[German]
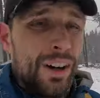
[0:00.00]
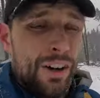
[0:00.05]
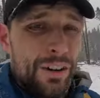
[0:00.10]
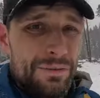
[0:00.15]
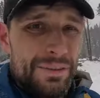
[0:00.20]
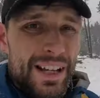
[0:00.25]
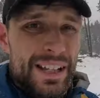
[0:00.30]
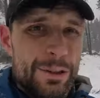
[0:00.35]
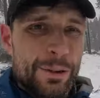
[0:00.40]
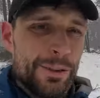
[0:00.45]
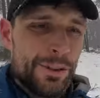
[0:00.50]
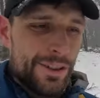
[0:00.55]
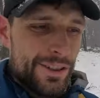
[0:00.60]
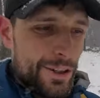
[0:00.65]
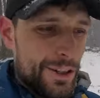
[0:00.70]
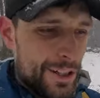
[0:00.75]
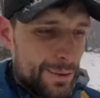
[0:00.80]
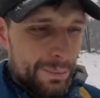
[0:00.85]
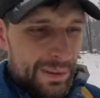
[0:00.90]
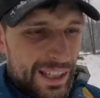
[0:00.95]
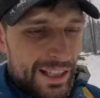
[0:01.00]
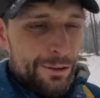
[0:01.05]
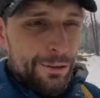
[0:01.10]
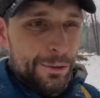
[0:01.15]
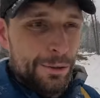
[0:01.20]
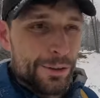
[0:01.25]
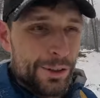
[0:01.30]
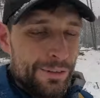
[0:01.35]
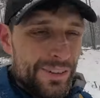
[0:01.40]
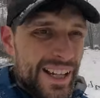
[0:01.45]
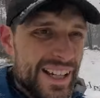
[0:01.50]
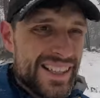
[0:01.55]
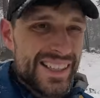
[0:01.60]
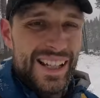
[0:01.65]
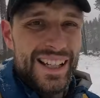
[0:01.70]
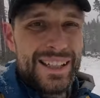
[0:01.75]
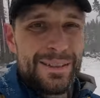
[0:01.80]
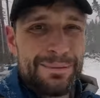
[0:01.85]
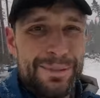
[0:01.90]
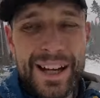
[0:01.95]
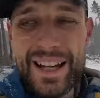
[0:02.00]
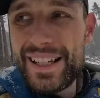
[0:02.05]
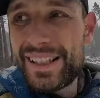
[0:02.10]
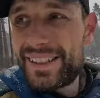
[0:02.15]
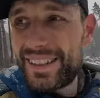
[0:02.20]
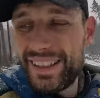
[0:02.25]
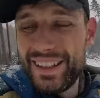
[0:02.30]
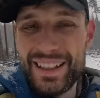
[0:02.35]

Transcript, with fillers: Und wenn ihr unter solchen Bedingungen unterwegs seid im Wald,